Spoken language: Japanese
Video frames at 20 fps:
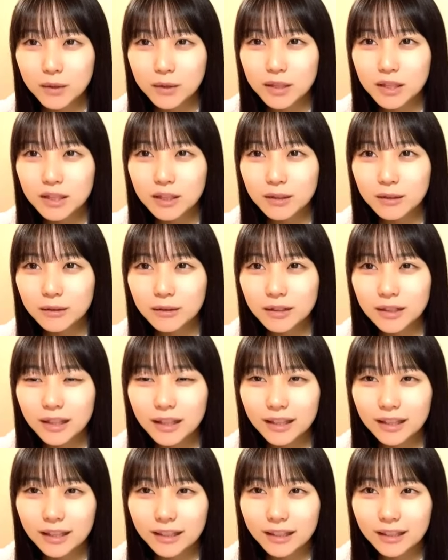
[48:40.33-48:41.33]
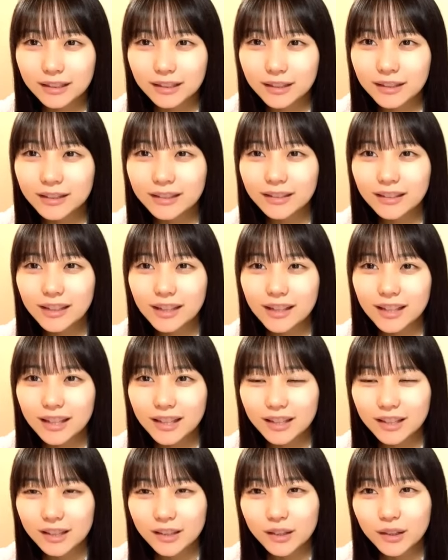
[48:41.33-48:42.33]
よう知っとるなだってそう
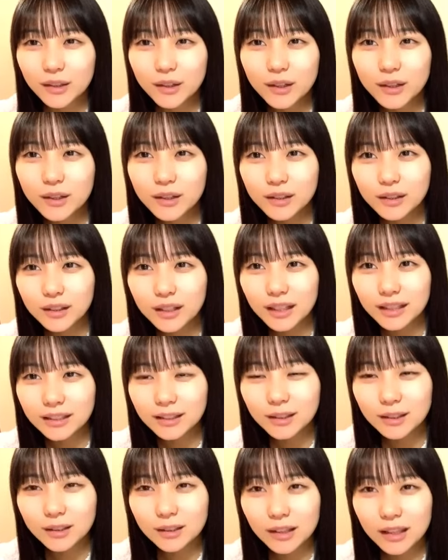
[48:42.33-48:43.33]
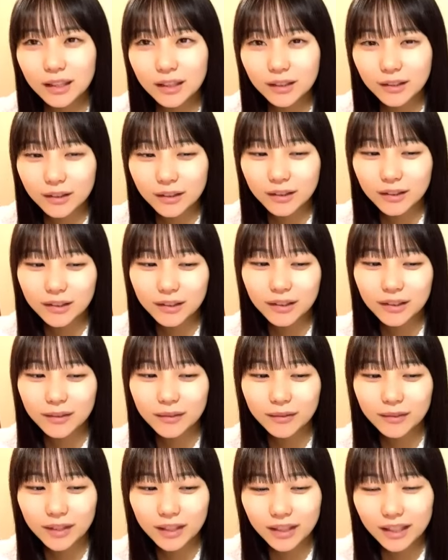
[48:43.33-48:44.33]
あのよく家族とあの
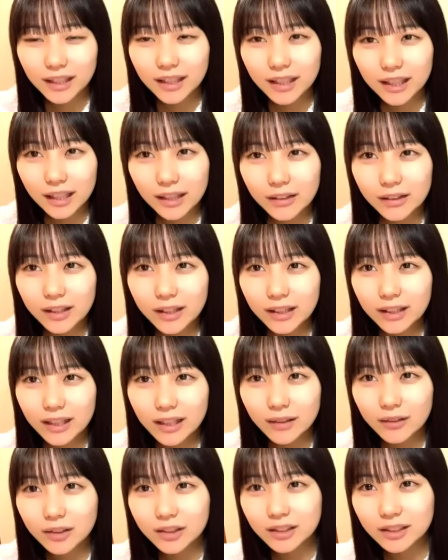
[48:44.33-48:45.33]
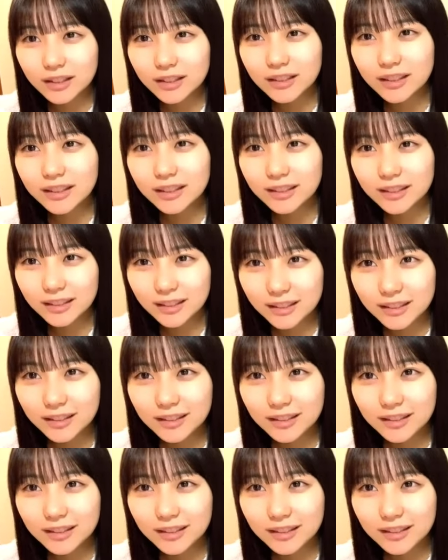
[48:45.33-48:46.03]
みんなでカラオケ行ったりもするんです